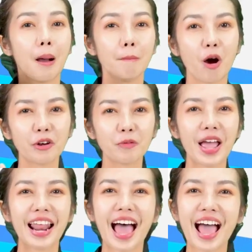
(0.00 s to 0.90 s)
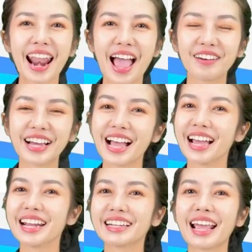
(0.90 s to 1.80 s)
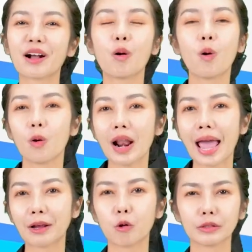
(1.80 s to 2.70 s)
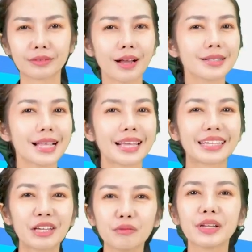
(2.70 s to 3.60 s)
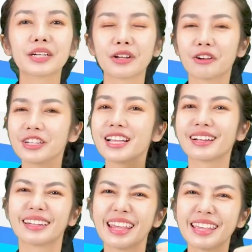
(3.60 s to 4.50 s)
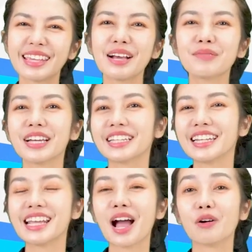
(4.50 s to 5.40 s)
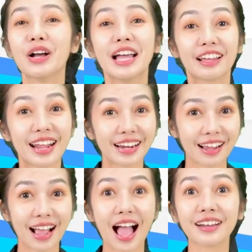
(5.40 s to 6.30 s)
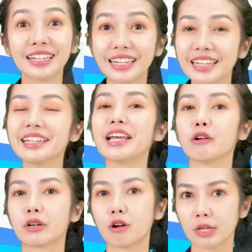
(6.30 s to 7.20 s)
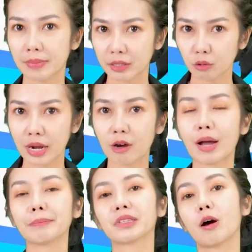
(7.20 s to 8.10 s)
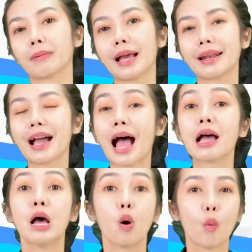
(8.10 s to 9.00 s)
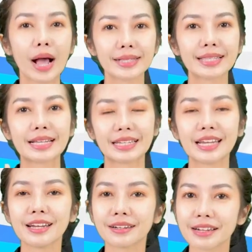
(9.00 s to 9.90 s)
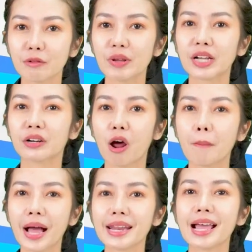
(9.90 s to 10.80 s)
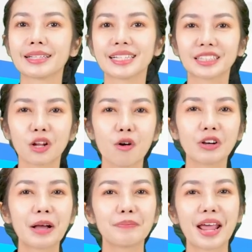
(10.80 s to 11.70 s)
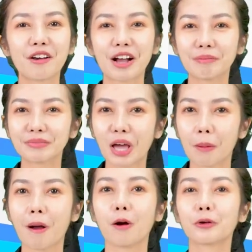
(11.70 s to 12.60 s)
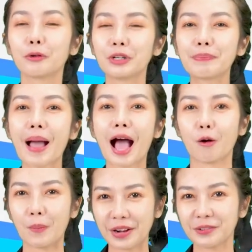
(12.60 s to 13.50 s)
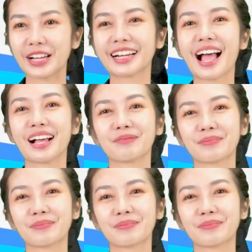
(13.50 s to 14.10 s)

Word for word: หมดเวลาแล้วนะคะเด็กๆโอ้โหหลายคนตั้งใจคิดวิเคราะห์กันอย่างดีเยี่ยมเลยทีเดียวเด็กๆคะทีนี้เดี๋ยวเราจะมาดูแนวคำตอบกันนะคะว่าสิ่งที่นักเรียนวิเคราะห์มาเนี่ยจะตรงกับแนวคำตอบของครูหรือเปล่ามาดูกันค่ะ